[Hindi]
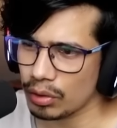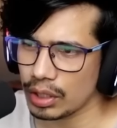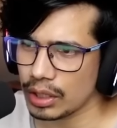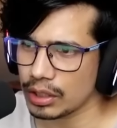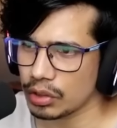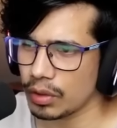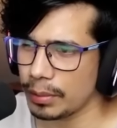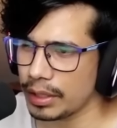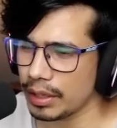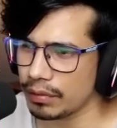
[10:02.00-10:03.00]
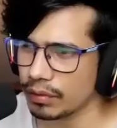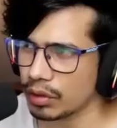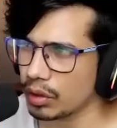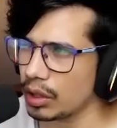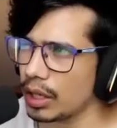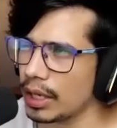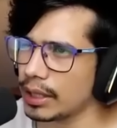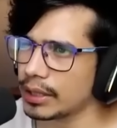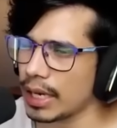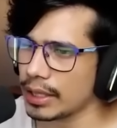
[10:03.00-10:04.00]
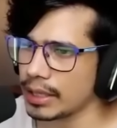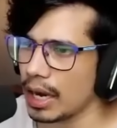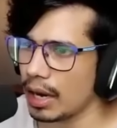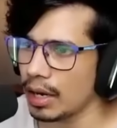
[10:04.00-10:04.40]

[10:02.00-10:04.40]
थिंक दिस विल बी इनफ क्योंकि एक स्टैक से हाँ